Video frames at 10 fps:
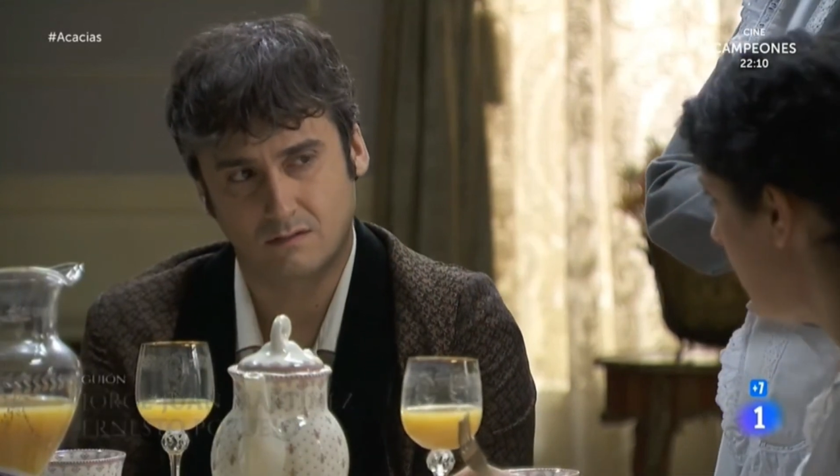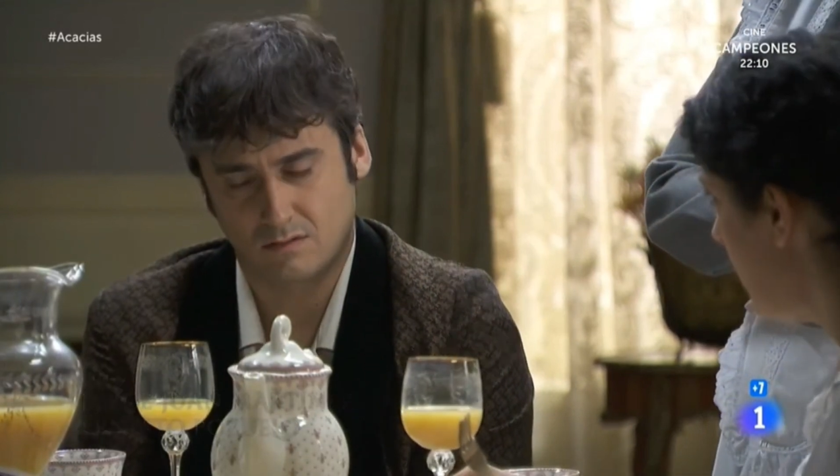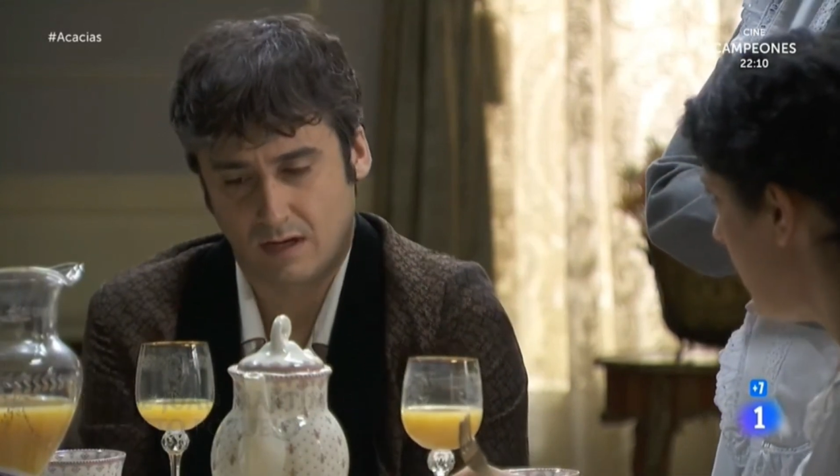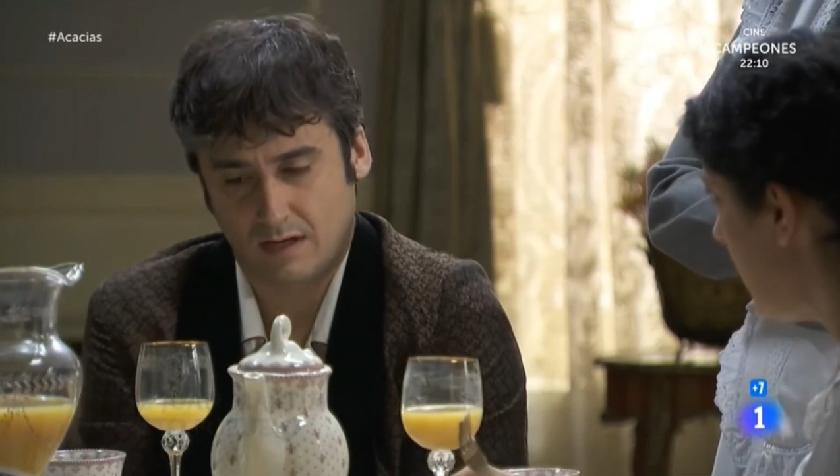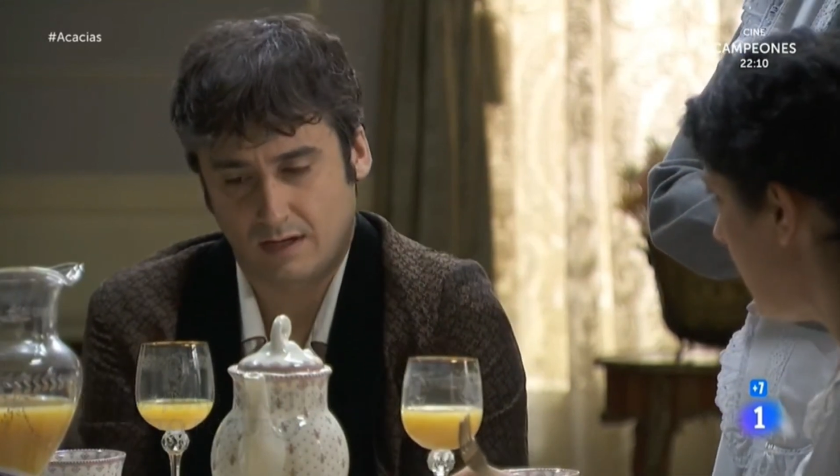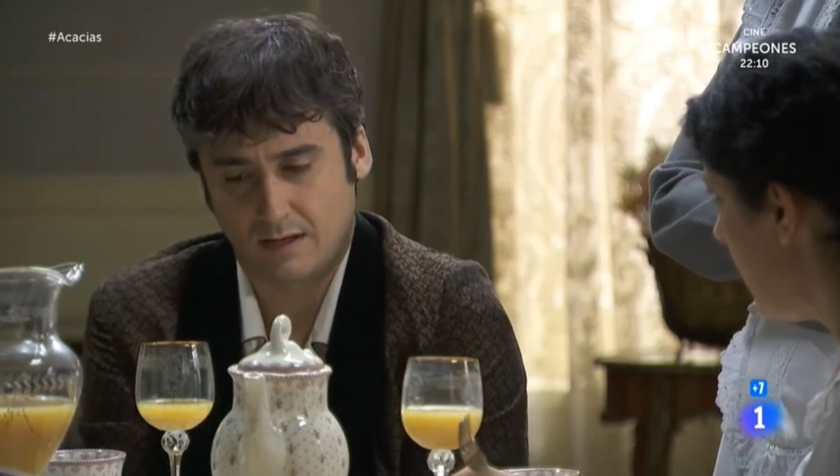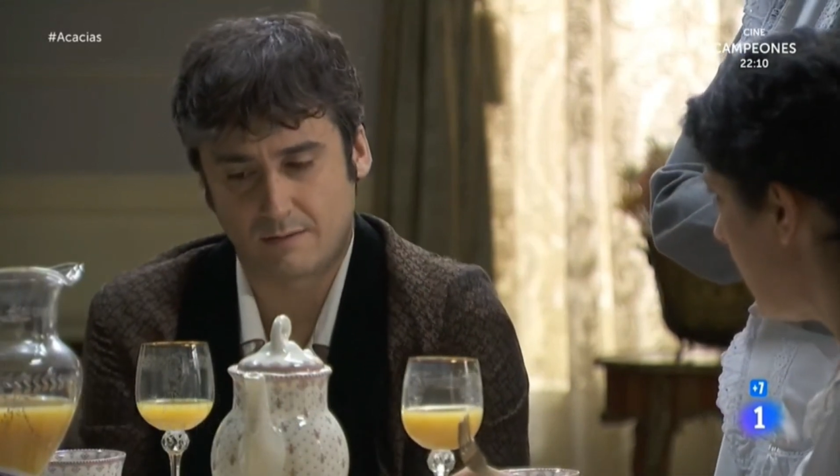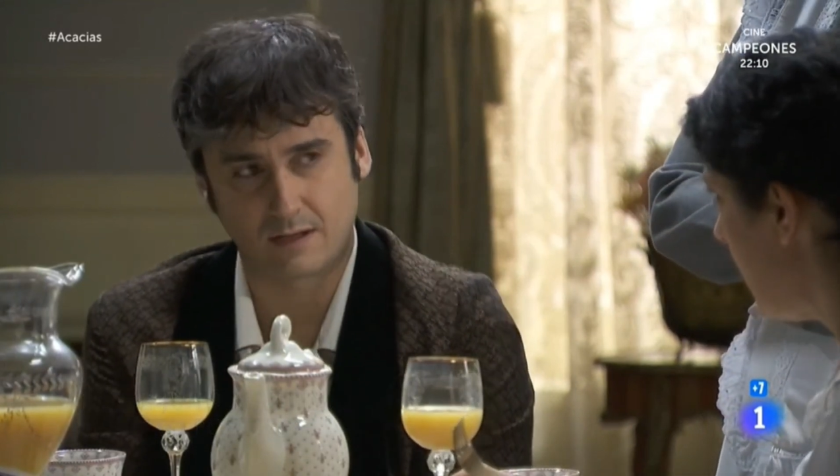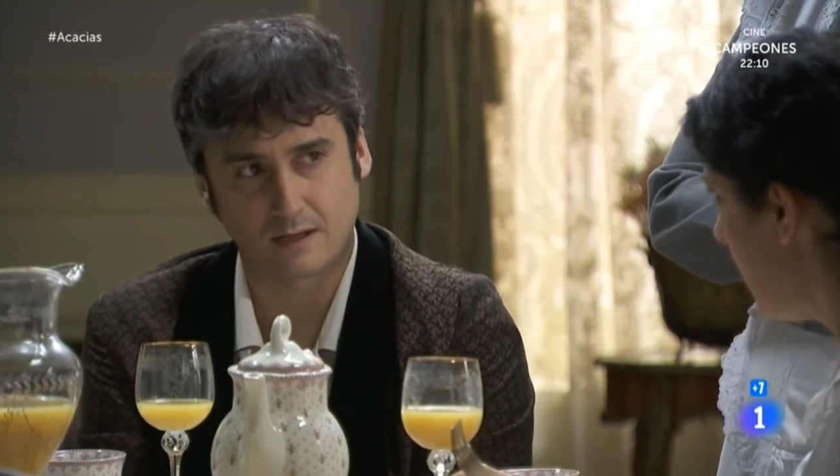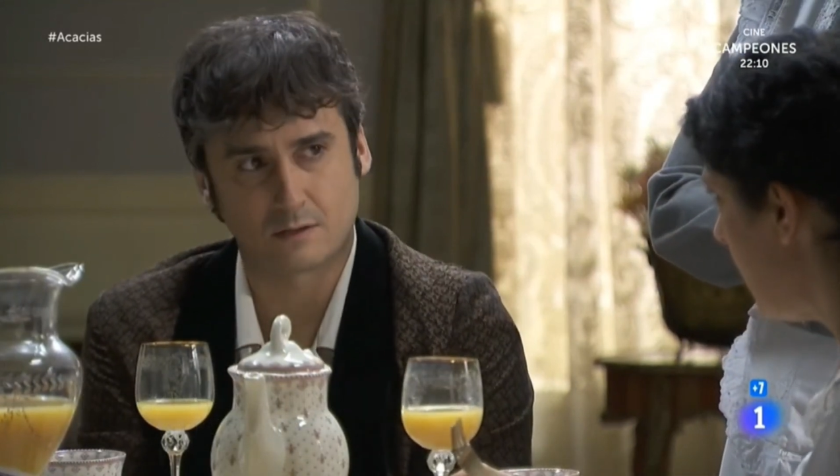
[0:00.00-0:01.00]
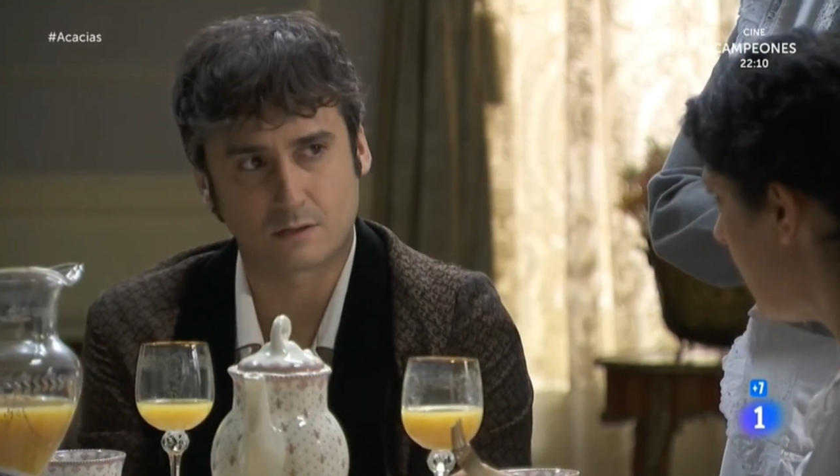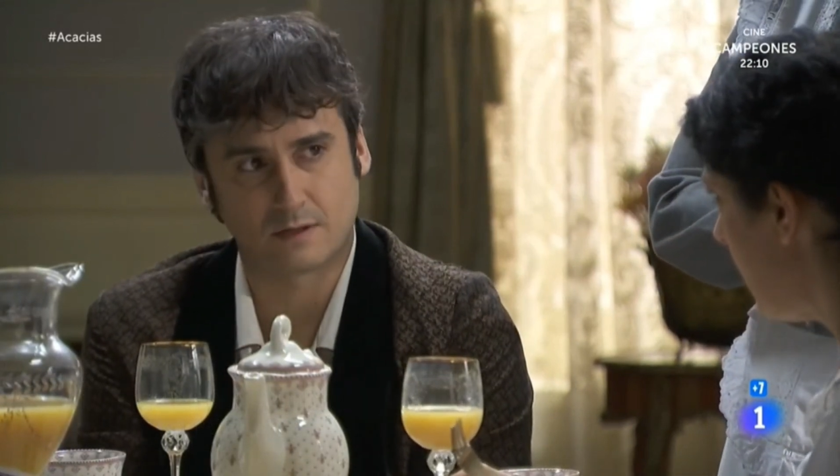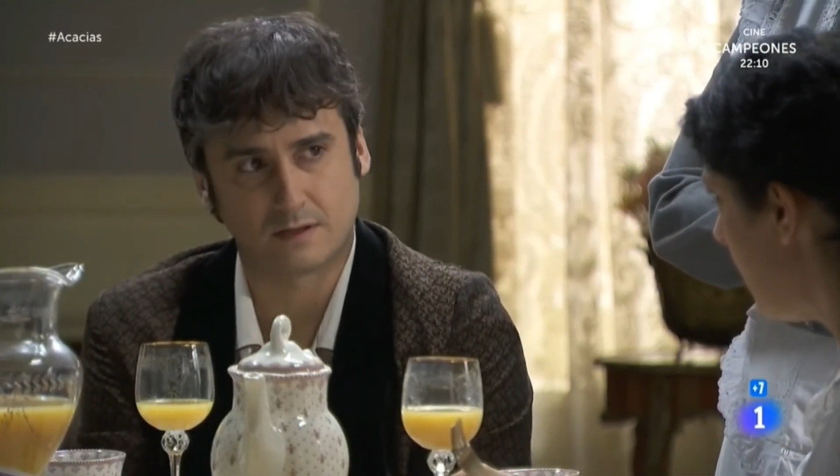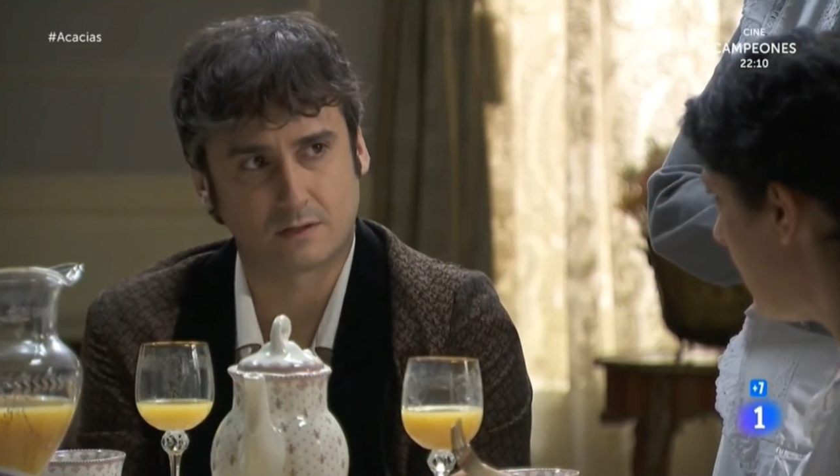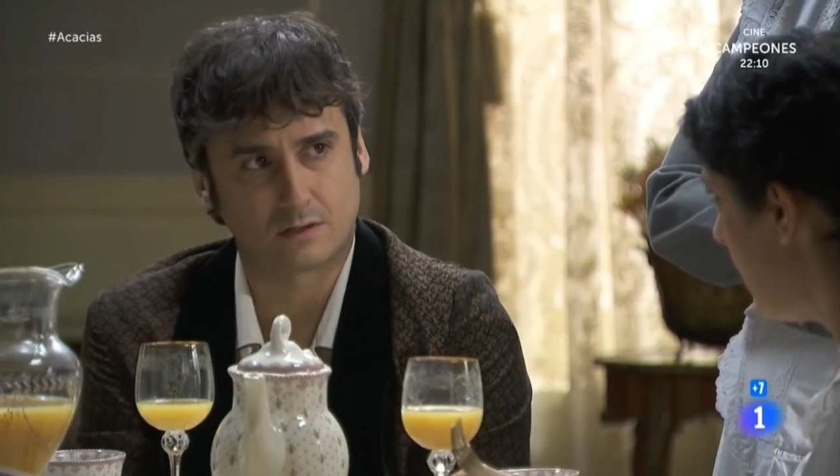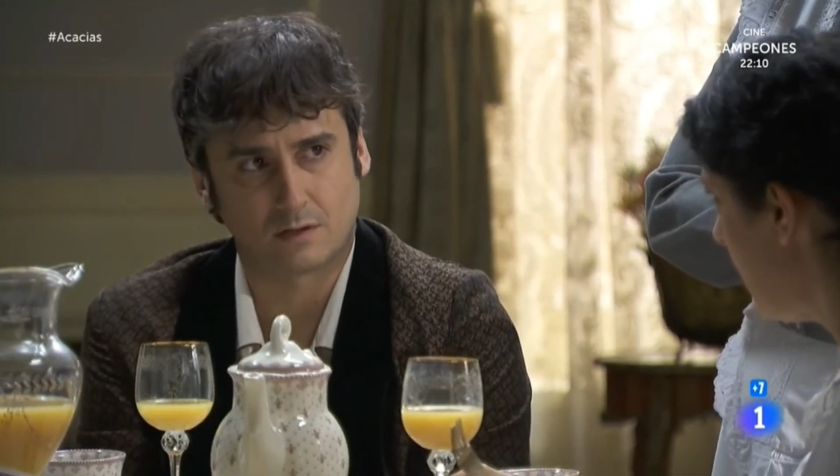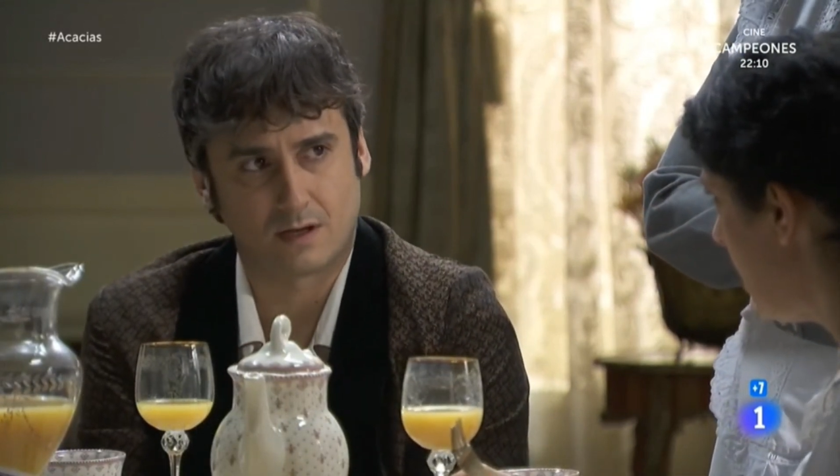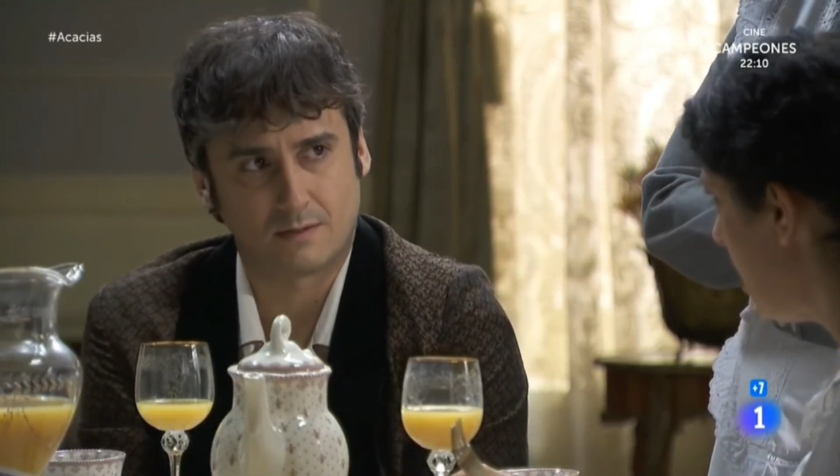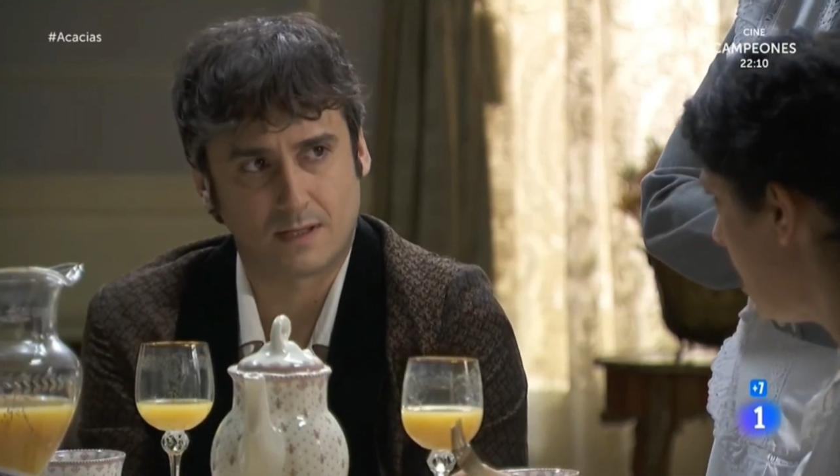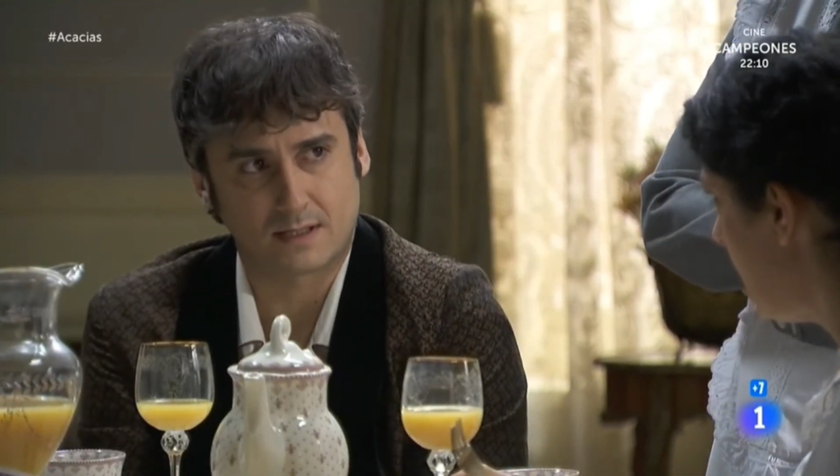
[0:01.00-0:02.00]
Es una alegría ver que dos vecinos de toda
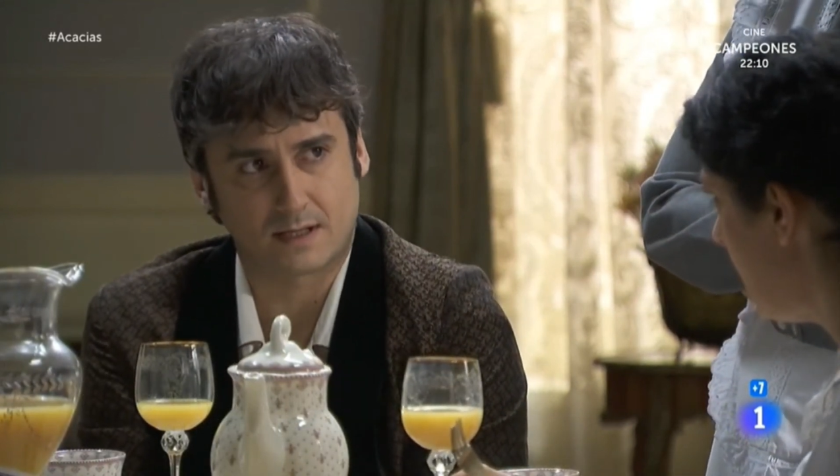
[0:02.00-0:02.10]
la vida se